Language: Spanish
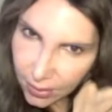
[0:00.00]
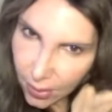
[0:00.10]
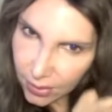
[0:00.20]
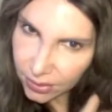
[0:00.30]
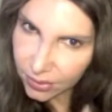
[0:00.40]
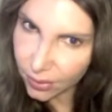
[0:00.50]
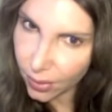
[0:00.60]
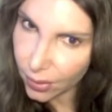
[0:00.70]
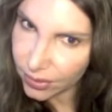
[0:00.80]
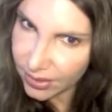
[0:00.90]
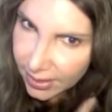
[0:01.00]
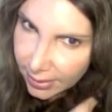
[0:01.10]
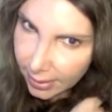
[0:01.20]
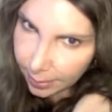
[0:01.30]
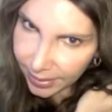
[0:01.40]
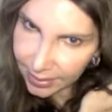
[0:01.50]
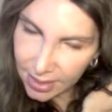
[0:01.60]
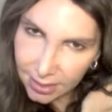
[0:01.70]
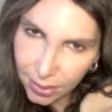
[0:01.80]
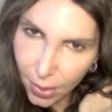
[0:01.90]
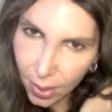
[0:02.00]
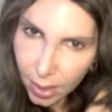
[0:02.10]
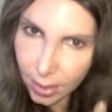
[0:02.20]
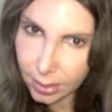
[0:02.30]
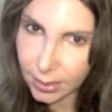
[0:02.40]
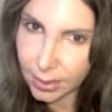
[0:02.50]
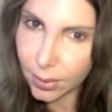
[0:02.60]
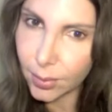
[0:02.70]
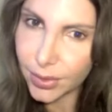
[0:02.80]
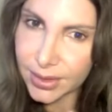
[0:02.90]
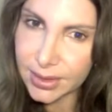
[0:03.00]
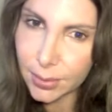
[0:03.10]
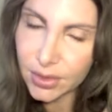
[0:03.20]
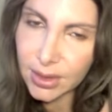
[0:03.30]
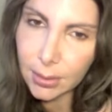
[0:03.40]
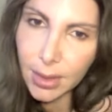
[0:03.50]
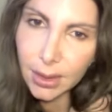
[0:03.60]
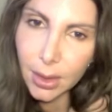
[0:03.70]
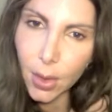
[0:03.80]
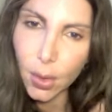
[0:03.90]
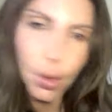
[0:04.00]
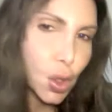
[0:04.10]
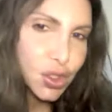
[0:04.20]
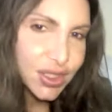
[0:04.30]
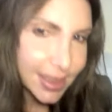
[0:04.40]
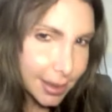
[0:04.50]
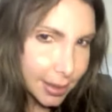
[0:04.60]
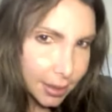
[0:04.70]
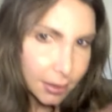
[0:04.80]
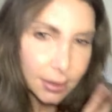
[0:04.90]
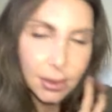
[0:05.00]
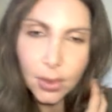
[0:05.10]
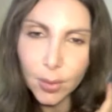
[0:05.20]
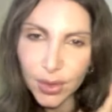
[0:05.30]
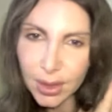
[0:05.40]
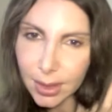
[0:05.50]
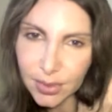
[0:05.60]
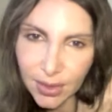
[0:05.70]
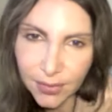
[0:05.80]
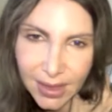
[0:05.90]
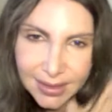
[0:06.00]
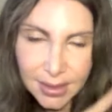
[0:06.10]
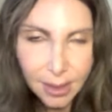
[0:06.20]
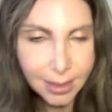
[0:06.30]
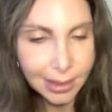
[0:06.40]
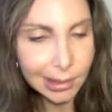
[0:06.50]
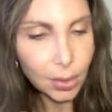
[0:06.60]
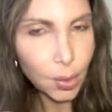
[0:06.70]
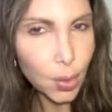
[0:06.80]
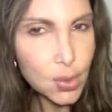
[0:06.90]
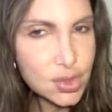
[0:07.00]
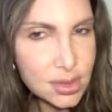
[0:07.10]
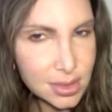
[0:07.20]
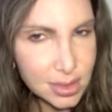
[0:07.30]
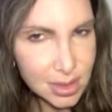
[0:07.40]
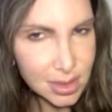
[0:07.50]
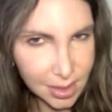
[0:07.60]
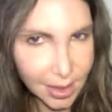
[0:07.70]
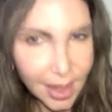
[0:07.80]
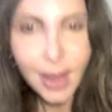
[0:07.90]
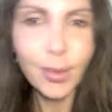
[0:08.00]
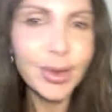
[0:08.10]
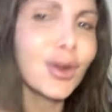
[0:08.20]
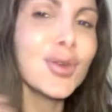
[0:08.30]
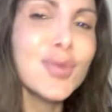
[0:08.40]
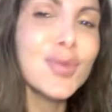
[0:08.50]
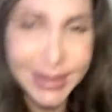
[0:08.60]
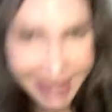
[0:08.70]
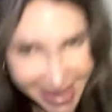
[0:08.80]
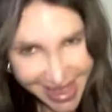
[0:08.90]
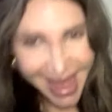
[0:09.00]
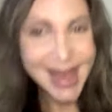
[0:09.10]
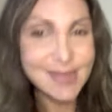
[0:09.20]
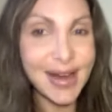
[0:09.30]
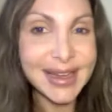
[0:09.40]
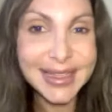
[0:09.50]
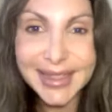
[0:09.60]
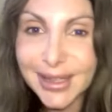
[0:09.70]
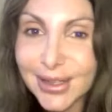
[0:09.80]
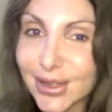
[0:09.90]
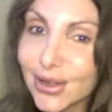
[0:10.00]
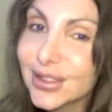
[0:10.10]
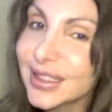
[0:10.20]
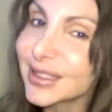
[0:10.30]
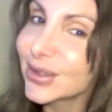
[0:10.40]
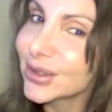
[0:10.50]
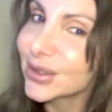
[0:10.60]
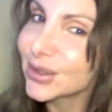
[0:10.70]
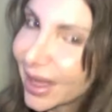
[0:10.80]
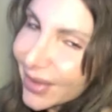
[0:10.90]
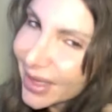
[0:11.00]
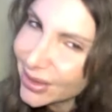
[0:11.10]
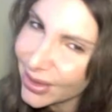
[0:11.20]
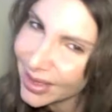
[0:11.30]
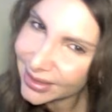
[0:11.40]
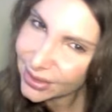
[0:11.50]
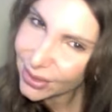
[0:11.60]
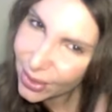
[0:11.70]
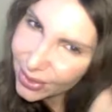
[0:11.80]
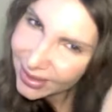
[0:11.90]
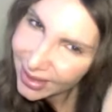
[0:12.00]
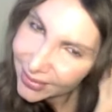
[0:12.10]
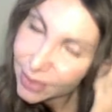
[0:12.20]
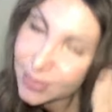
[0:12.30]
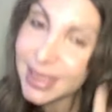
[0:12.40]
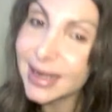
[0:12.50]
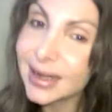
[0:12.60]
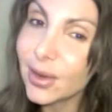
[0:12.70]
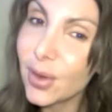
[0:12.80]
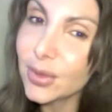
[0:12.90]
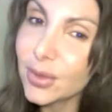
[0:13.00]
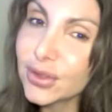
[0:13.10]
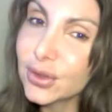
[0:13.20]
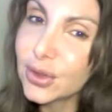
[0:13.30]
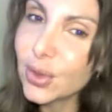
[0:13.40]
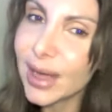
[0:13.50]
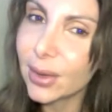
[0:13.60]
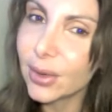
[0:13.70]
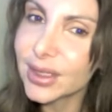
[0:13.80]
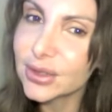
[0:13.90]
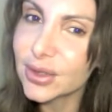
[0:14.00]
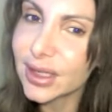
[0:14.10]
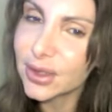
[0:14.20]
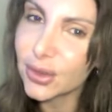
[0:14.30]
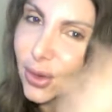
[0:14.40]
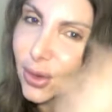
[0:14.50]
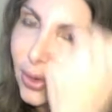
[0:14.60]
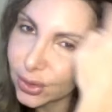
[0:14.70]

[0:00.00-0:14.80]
crunch, crunch en el pelito y como decimos en México, crunchy. Y como diríamos en Francia, crunchy. Bueno, como sea, van a hacer crunchies con su cabello en todo el cabello. Miren cómo se ondula con eso y que yo lo